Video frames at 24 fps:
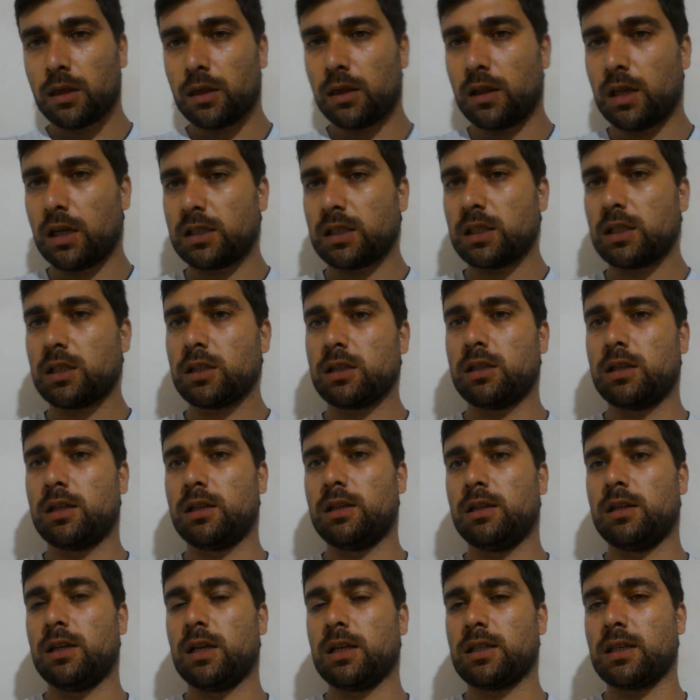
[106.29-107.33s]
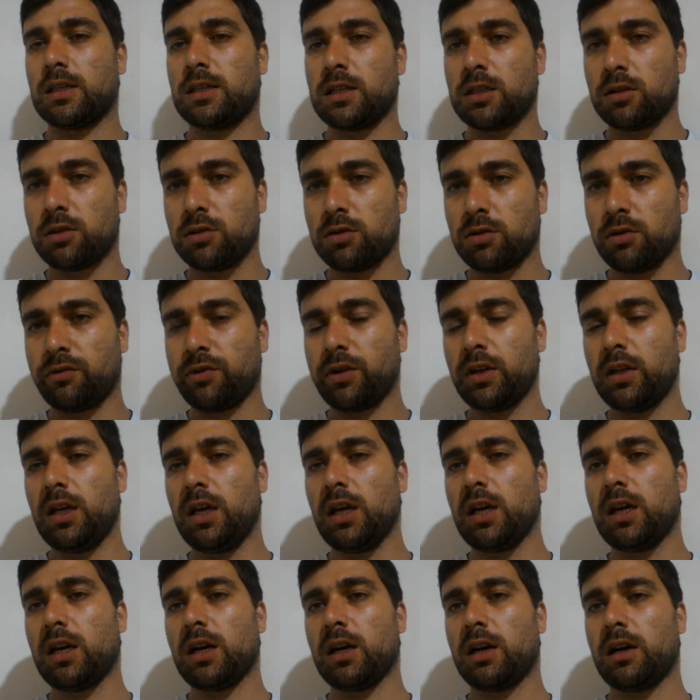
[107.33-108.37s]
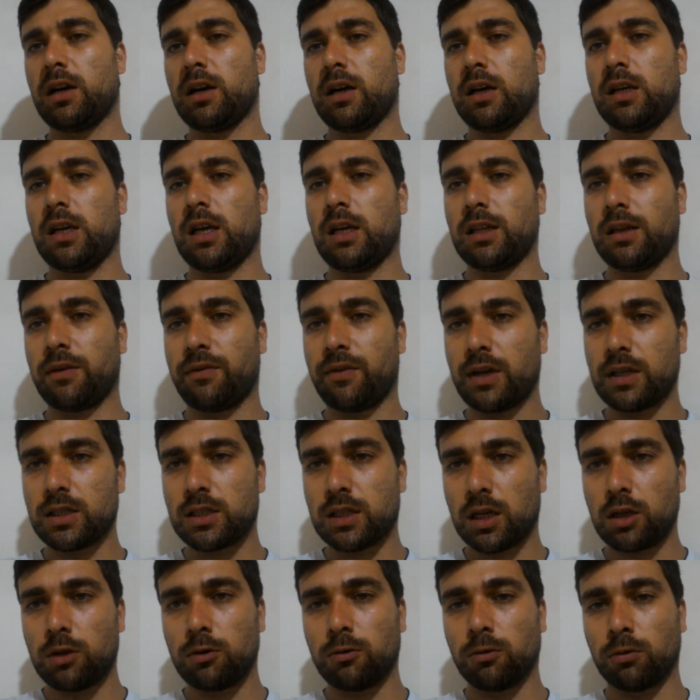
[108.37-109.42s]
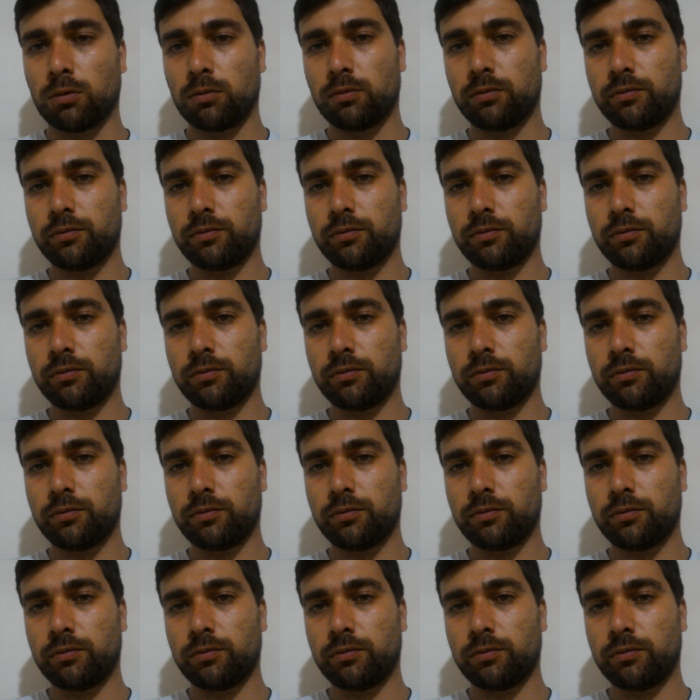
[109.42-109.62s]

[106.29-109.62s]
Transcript: dessas dessas esquizofrenia que a EA está fazendo.